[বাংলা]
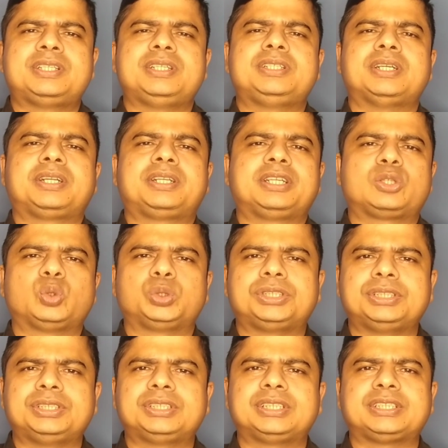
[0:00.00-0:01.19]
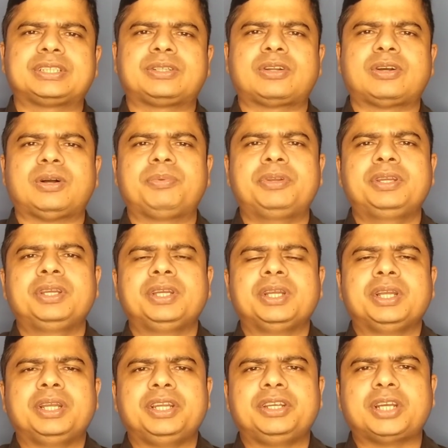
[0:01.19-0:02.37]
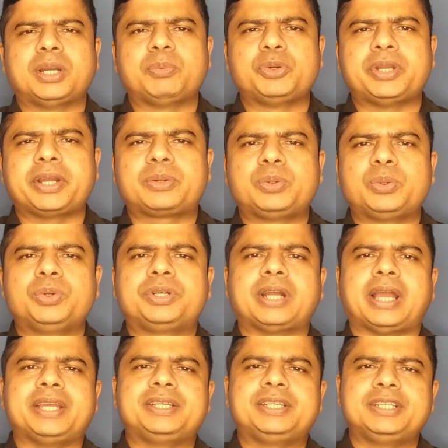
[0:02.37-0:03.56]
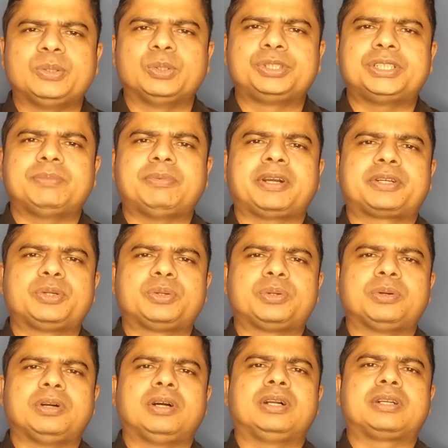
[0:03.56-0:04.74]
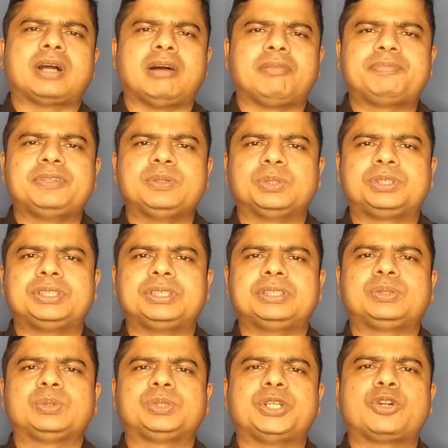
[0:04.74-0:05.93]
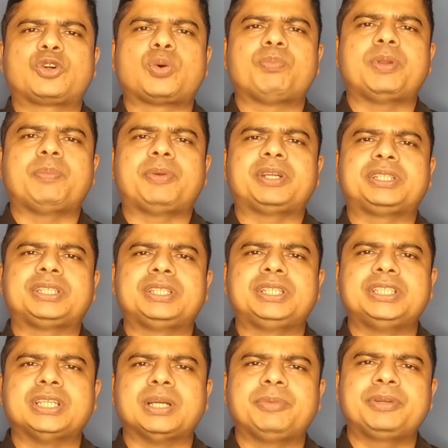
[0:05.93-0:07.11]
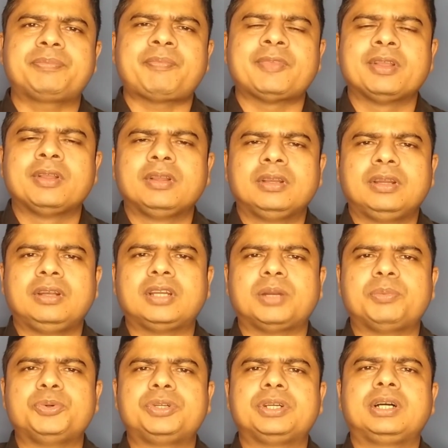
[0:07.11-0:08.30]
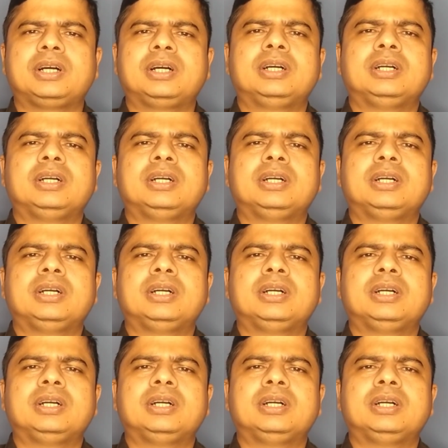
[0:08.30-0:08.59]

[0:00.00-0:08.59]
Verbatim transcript: তিন চারটে কোশ্চেন জিজ্ঞাসা করা হবে ইন্টারভিউটা একটু টাইটই হচ্ছে বা একটু টাফই হচ্ছে সো সেরকম প্রিপারেশন নিয়ে যাবেন ইন্টারভিউটা